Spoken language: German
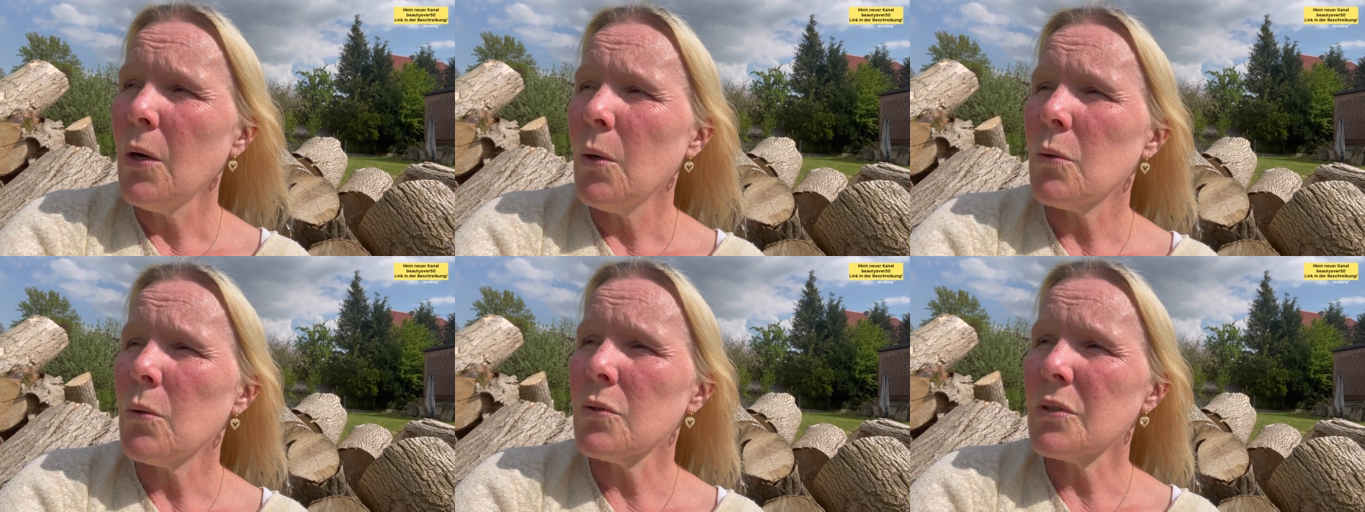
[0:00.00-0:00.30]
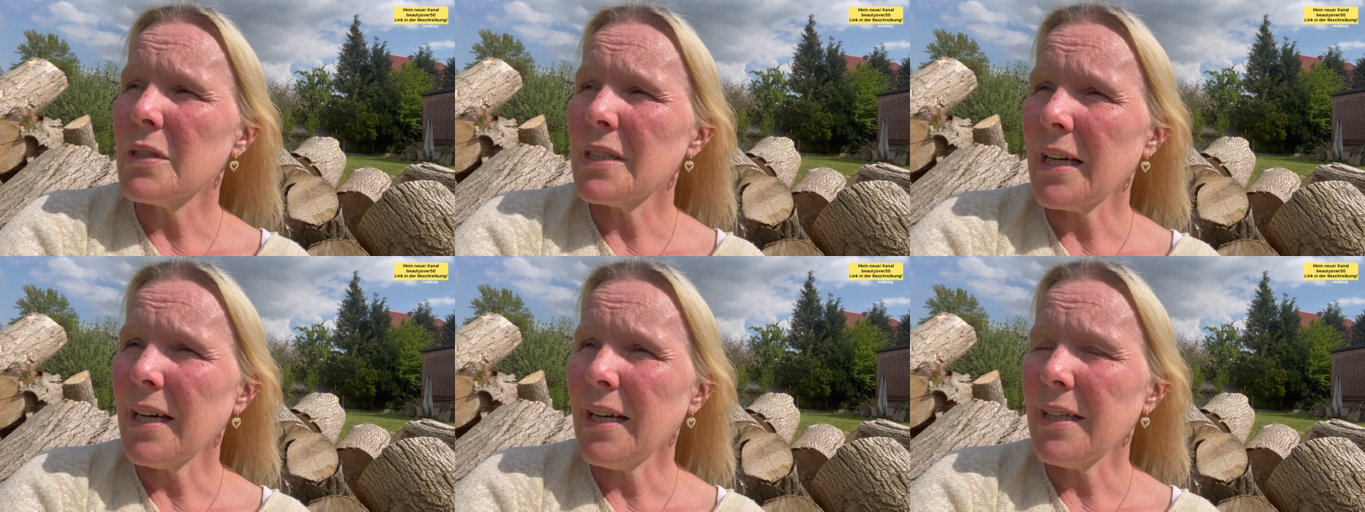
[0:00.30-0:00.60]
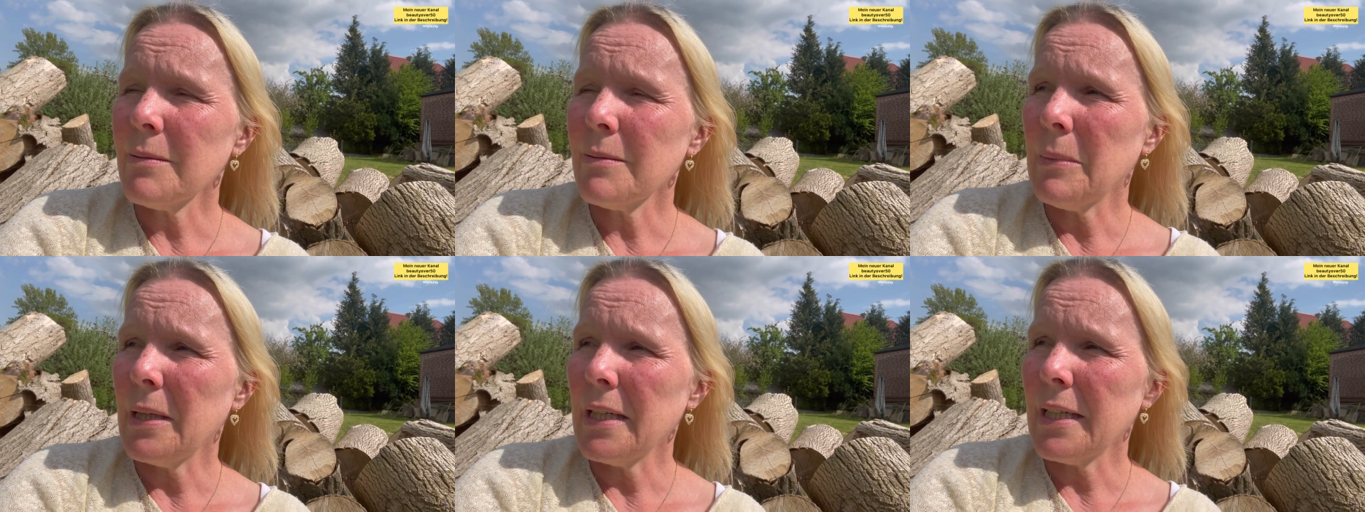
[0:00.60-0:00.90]
Und da
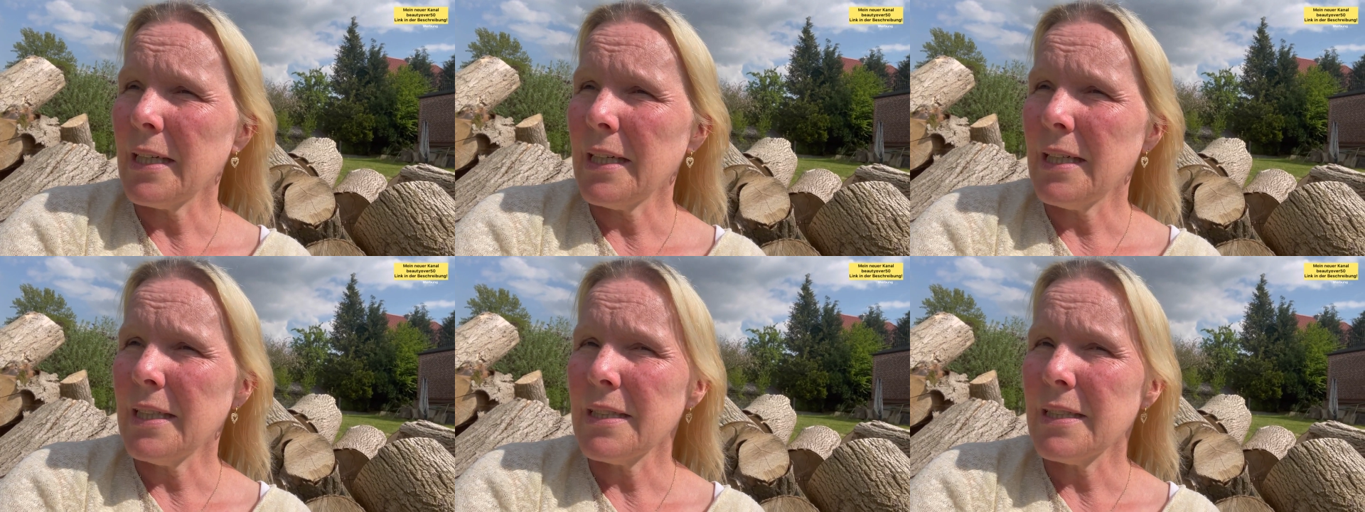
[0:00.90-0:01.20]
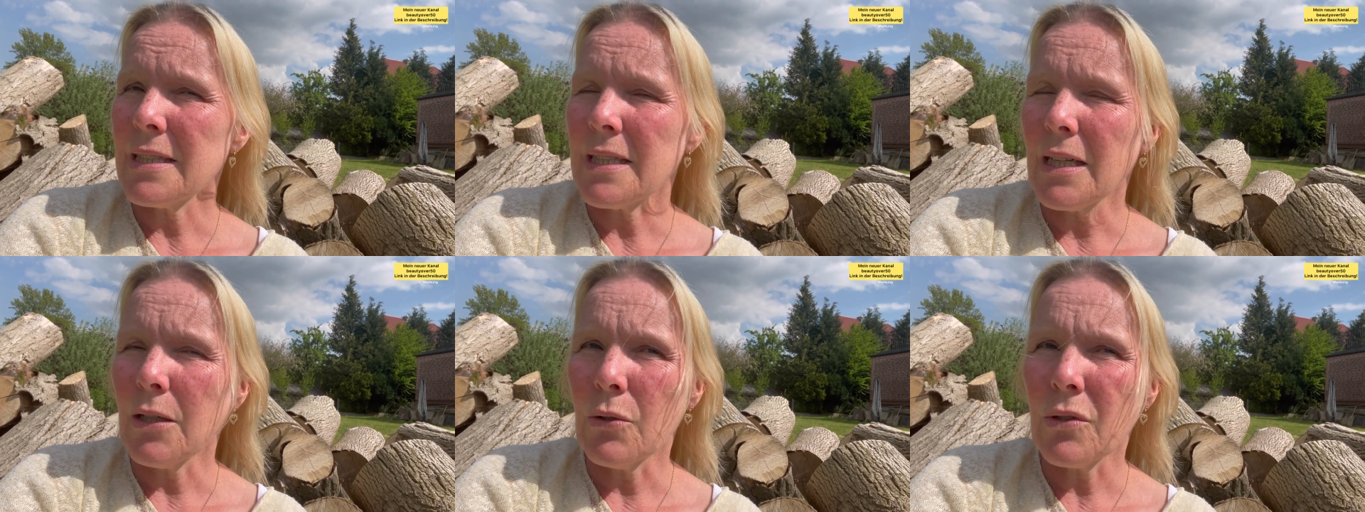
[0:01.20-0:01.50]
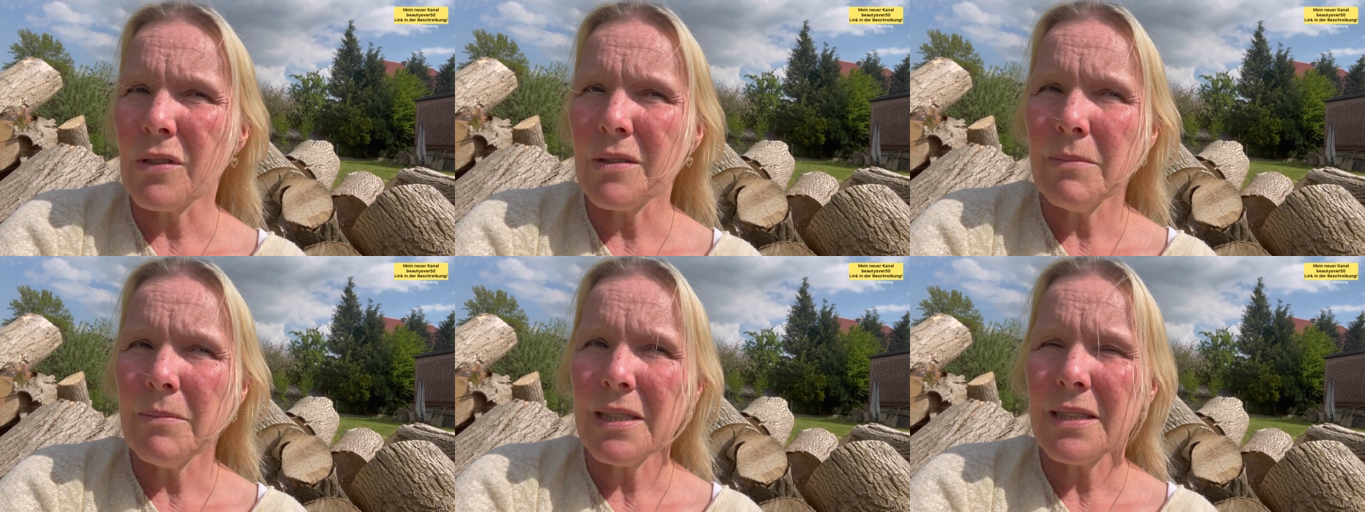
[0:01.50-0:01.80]
hat mein Arzt auch
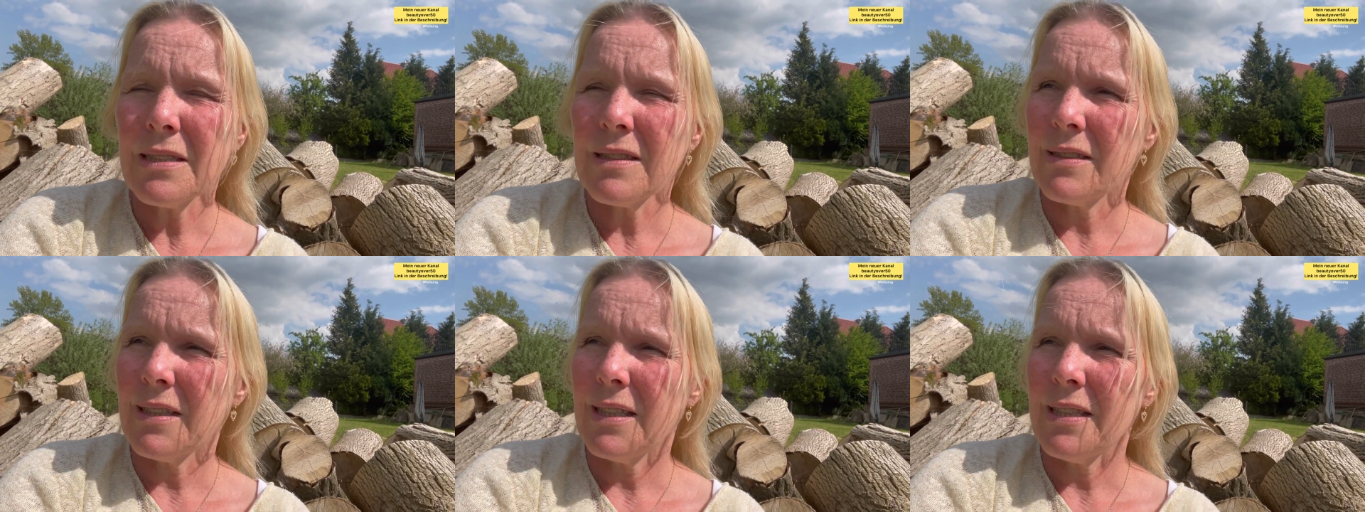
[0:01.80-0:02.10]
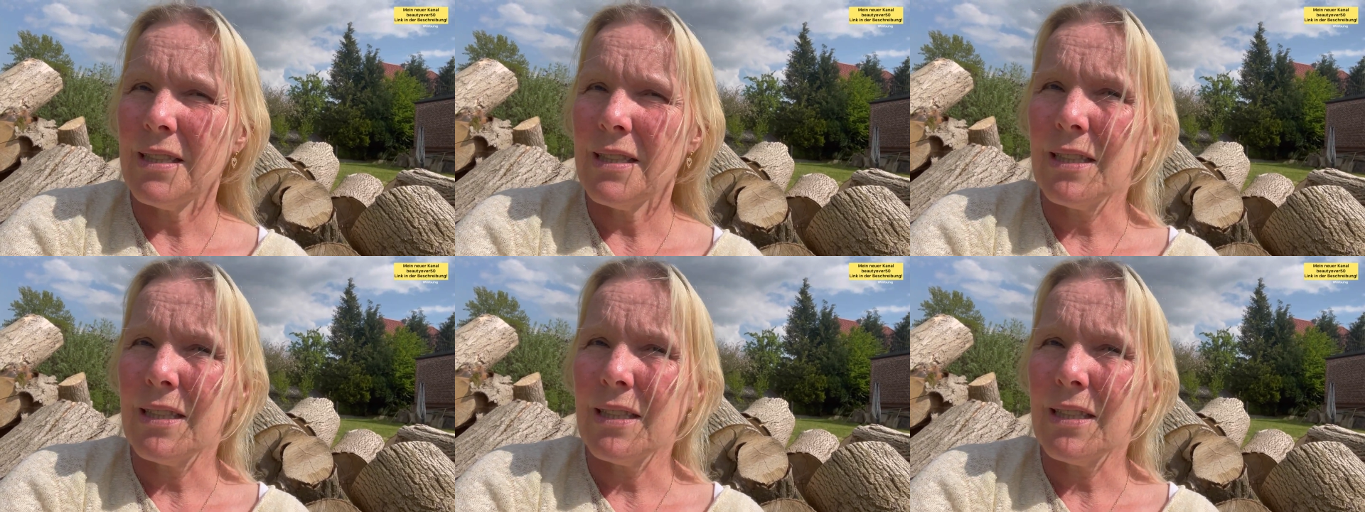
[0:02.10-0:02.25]
immer gesagt,